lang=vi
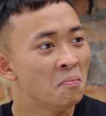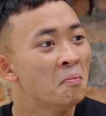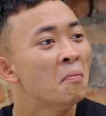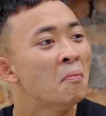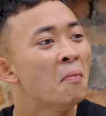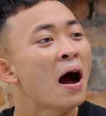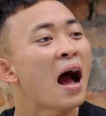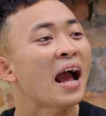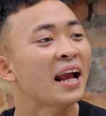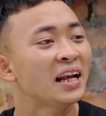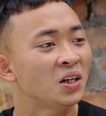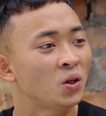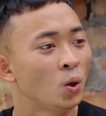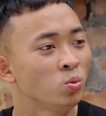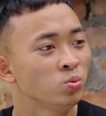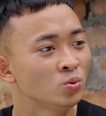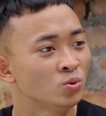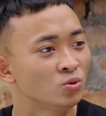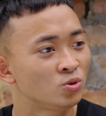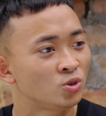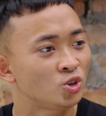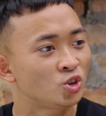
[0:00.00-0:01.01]
Mà anh
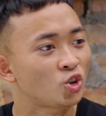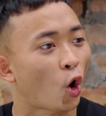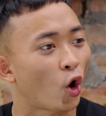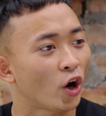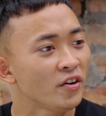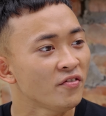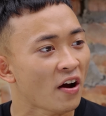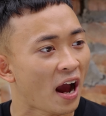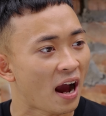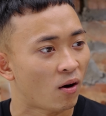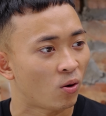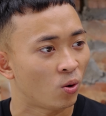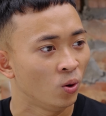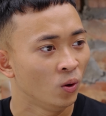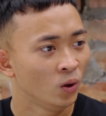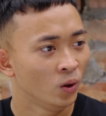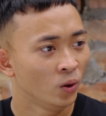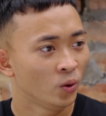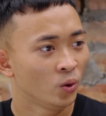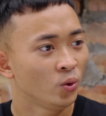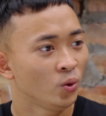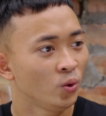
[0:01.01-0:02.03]
không trói vào
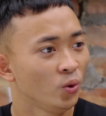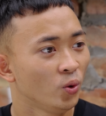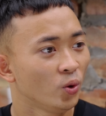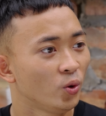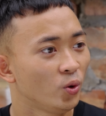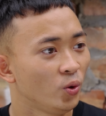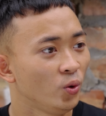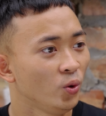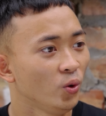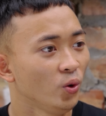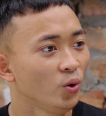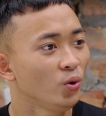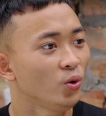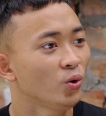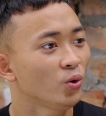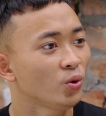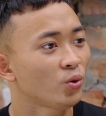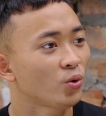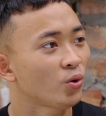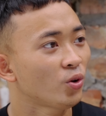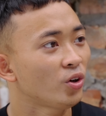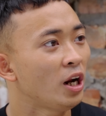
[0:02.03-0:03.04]
nó, nó,
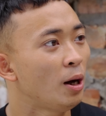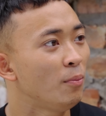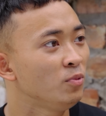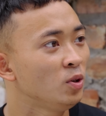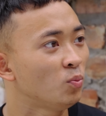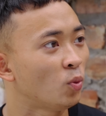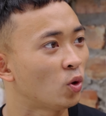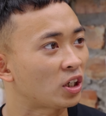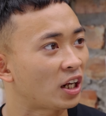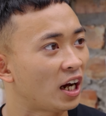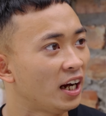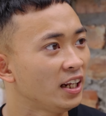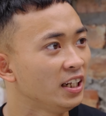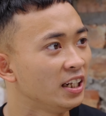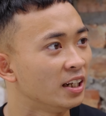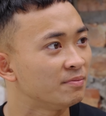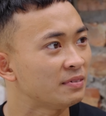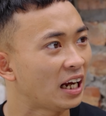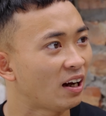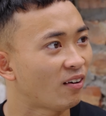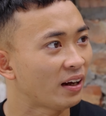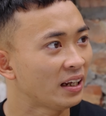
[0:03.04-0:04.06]
nó đâm như một cái thì
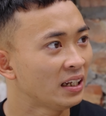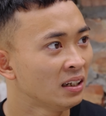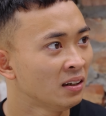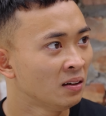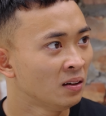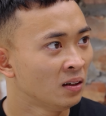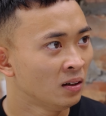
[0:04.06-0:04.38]
làm sao anh